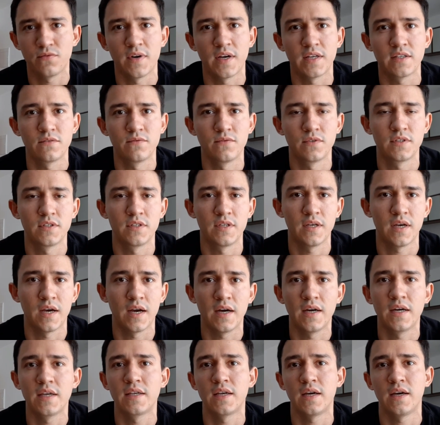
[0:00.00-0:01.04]
fácil você
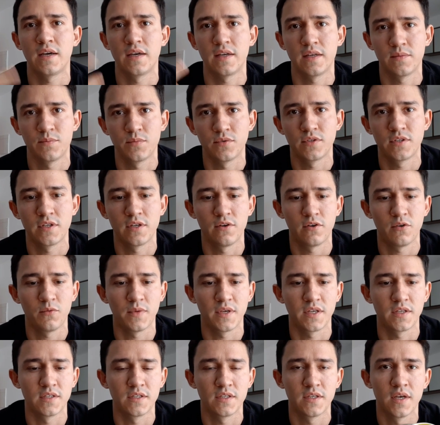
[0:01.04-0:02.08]
arranhar ela
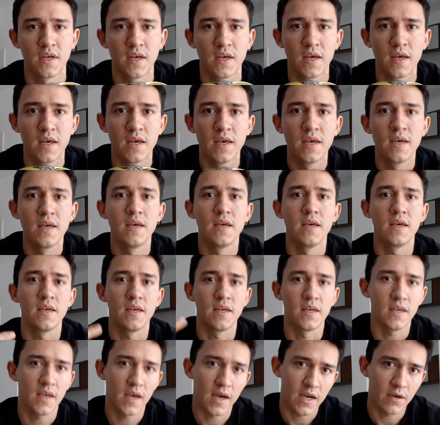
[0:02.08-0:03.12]
posteriormente.
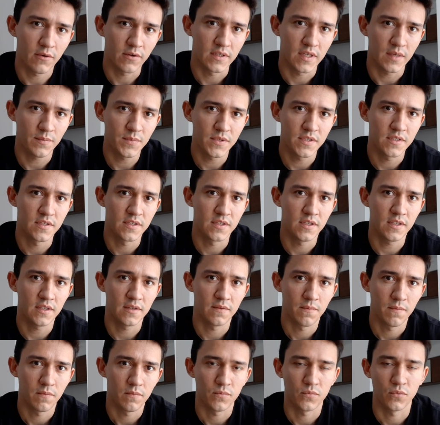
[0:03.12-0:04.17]
E a água da
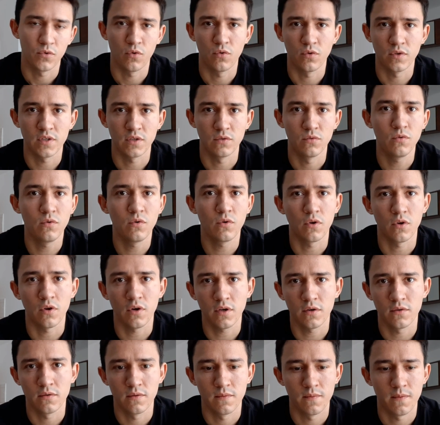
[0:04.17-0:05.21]
piscina, por conta do
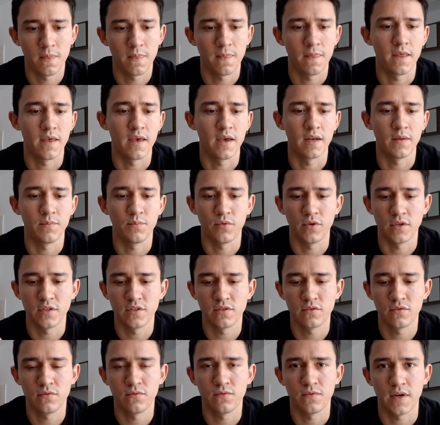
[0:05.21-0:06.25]
cloro, ela
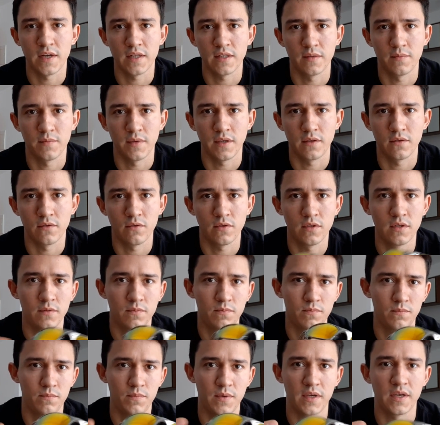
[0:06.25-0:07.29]
pode estufar também toda,
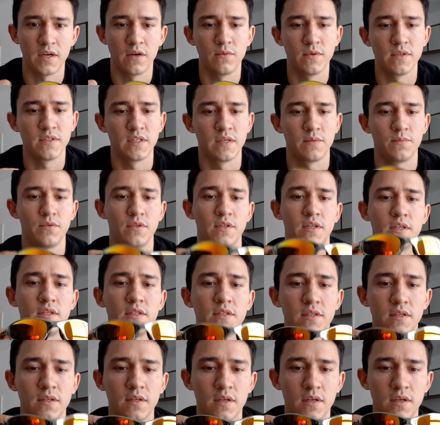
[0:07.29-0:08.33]
pegar um exemplo
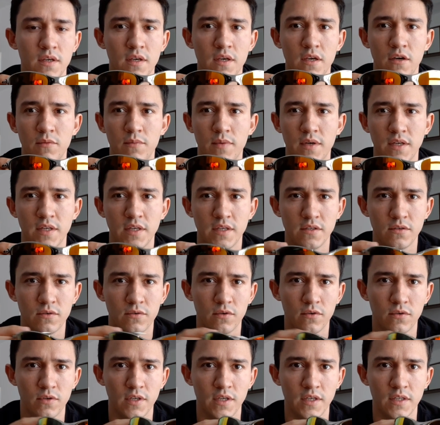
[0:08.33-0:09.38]
desse, que é uma lente
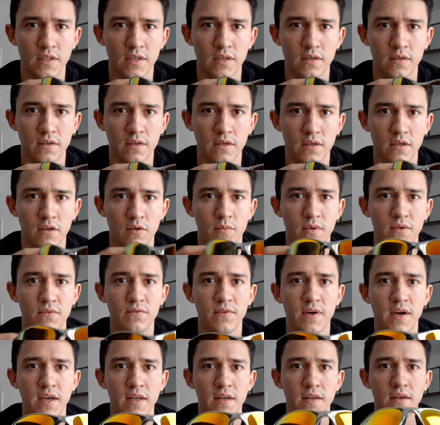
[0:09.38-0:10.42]
colorida, que é uma
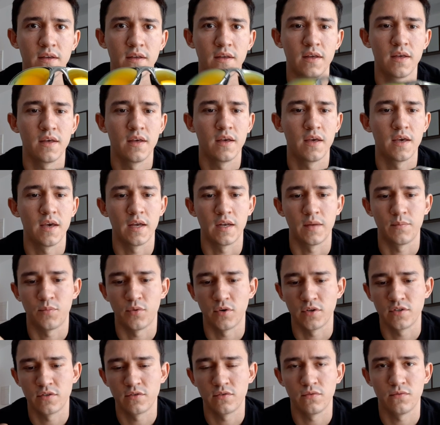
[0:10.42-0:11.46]
fire, ela
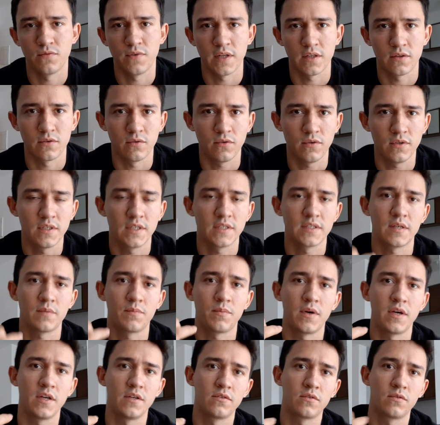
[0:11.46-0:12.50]
pode estufar toda essa
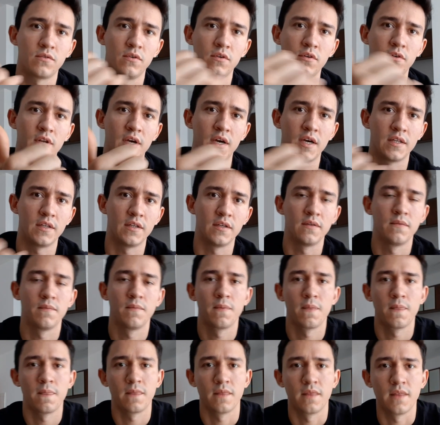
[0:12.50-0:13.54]
parte colorada
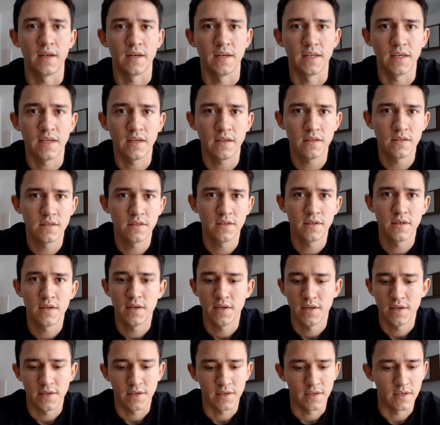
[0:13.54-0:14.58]
da lente
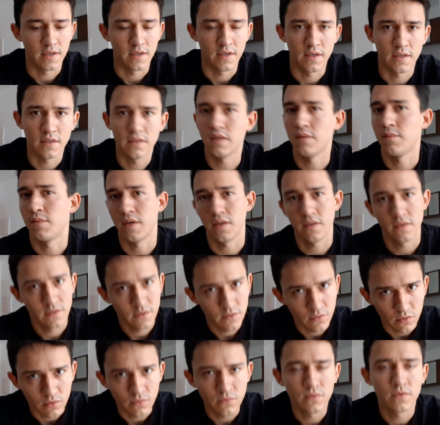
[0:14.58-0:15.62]
e também,
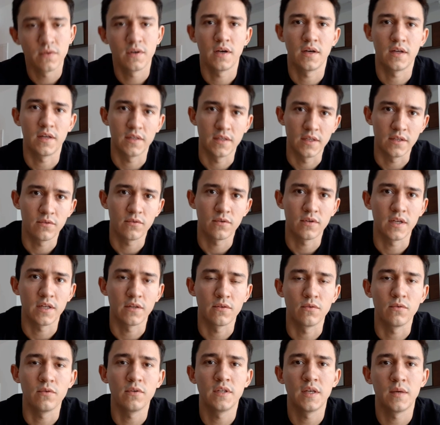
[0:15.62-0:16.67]
de novo, detonar
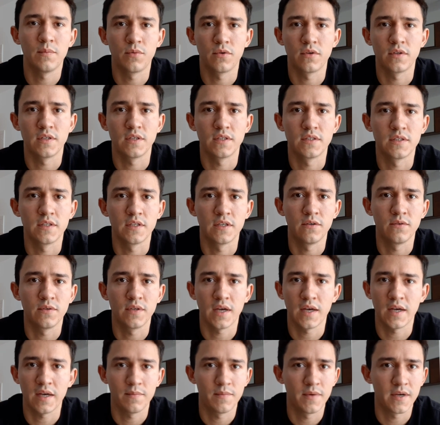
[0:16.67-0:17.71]
toda a proteção e
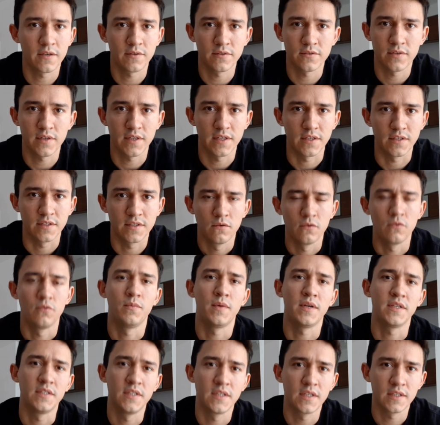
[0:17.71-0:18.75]
acabar com a sua lente.
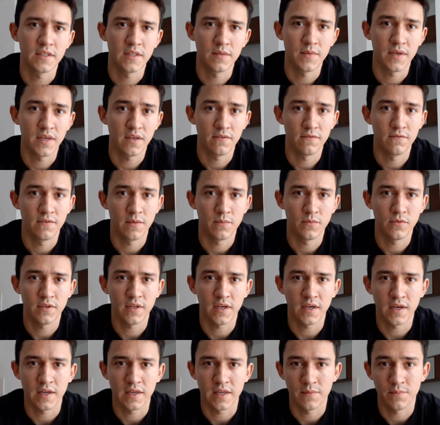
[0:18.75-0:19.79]
Uma dica também que vem muito
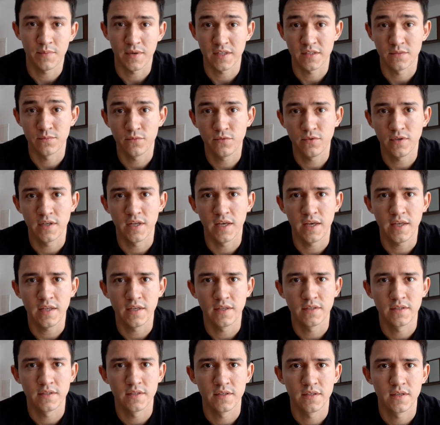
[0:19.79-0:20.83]
a calhar para as
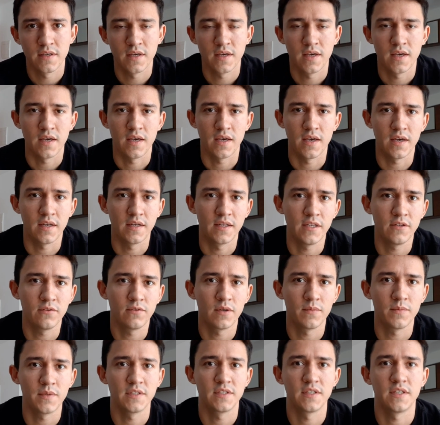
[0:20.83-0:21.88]
mulheres, é, além do
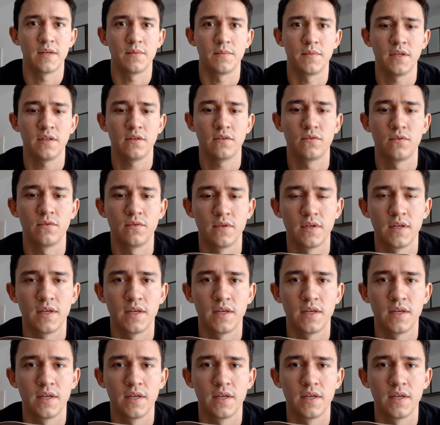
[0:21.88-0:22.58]
armazenamento,